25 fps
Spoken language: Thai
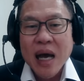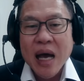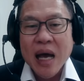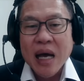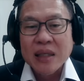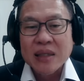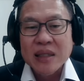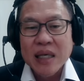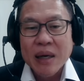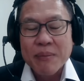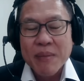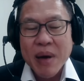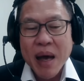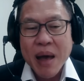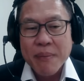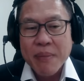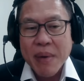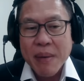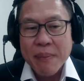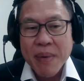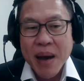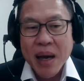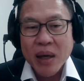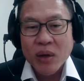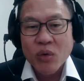อ่าสามารถ
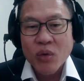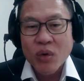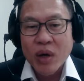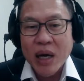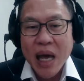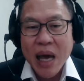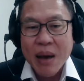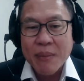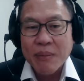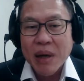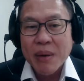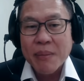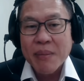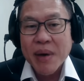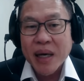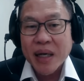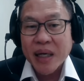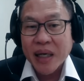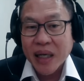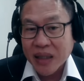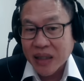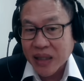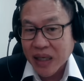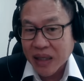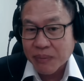ไปพักโรงแรมแล้วมา
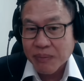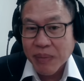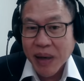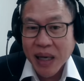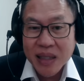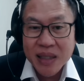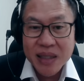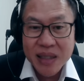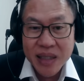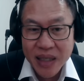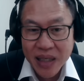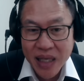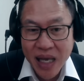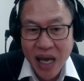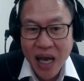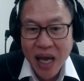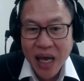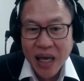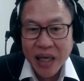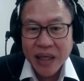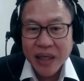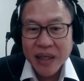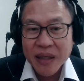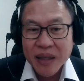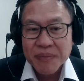เครดิตภาษีได้